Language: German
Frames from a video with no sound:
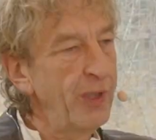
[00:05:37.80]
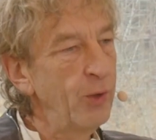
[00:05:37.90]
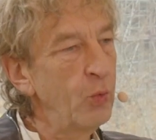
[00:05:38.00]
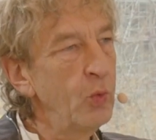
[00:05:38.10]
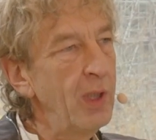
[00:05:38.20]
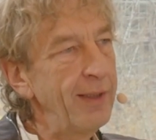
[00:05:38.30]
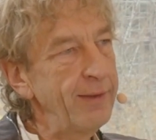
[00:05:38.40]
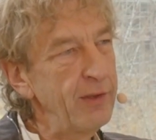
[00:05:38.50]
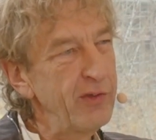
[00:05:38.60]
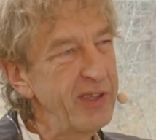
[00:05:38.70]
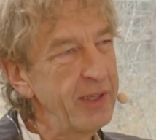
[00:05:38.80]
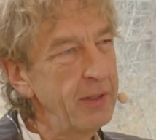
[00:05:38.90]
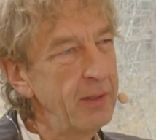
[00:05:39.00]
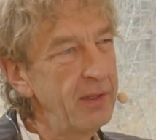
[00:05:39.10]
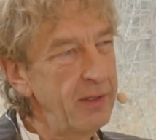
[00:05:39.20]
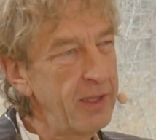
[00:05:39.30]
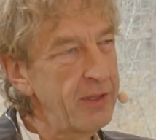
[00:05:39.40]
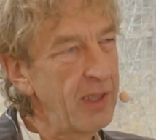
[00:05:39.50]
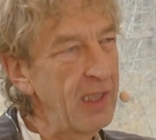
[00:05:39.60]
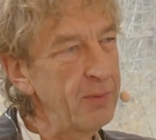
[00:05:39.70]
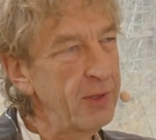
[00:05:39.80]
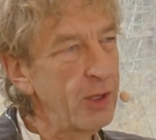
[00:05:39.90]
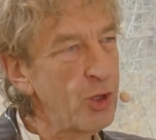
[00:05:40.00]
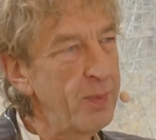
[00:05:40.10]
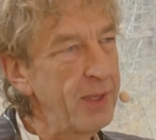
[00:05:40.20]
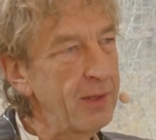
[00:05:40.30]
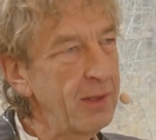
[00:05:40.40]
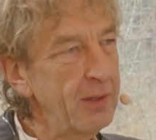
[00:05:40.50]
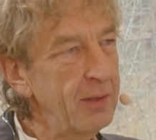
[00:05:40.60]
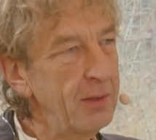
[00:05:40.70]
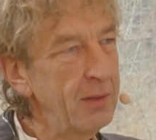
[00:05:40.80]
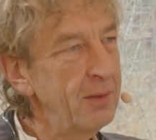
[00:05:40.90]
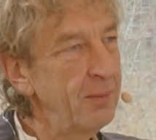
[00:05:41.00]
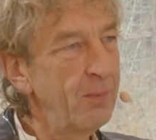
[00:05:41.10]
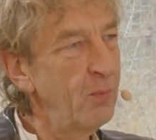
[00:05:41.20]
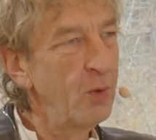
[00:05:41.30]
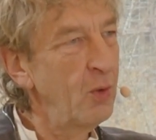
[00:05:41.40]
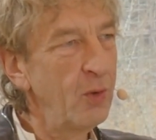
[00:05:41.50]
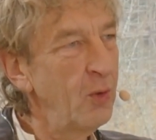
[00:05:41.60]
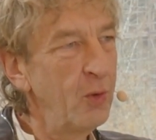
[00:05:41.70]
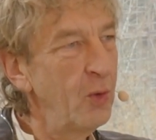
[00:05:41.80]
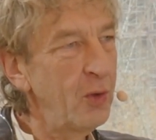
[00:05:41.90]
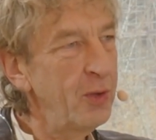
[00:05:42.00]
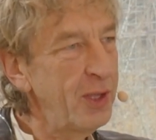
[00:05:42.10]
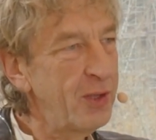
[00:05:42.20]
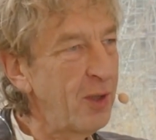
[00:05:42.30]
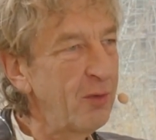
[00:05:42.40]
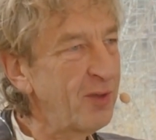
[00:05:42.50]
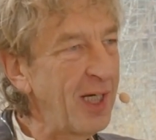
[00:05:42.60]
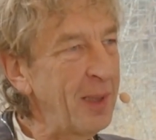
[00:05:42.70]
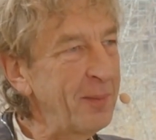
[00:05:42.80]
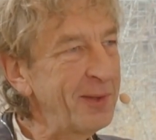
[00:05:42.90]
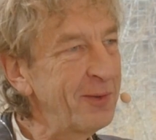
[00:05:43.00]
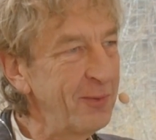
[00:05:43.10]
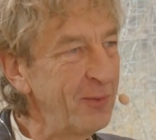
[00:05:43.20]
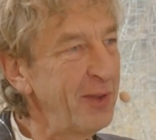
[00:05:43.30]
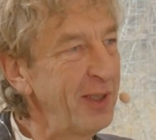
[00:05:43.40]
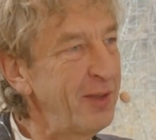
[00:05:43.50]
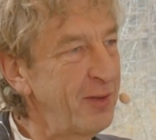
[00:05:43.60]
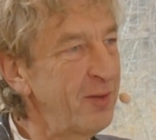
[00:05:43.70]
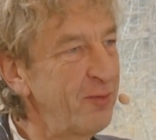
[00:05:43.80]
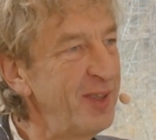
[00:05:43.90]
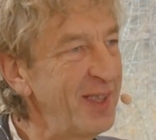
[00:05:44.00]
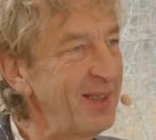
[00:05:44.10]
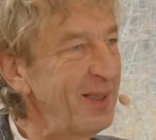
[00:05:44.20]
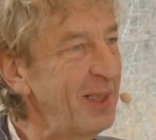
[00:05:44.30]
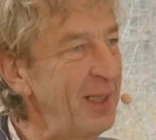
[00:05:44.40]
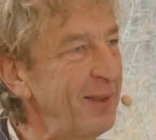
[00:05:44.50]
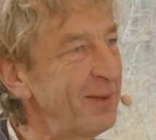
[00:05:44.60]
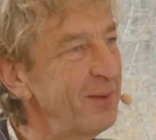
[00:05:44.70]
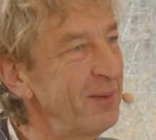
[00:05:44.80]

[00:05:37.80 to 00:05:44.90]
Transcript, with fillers: in Ruhe analysieren, die ist jetzt ein halbes Jahr später äh, noch nicht aufgearbeitet und noch nicht äh, final geklärt. Nee,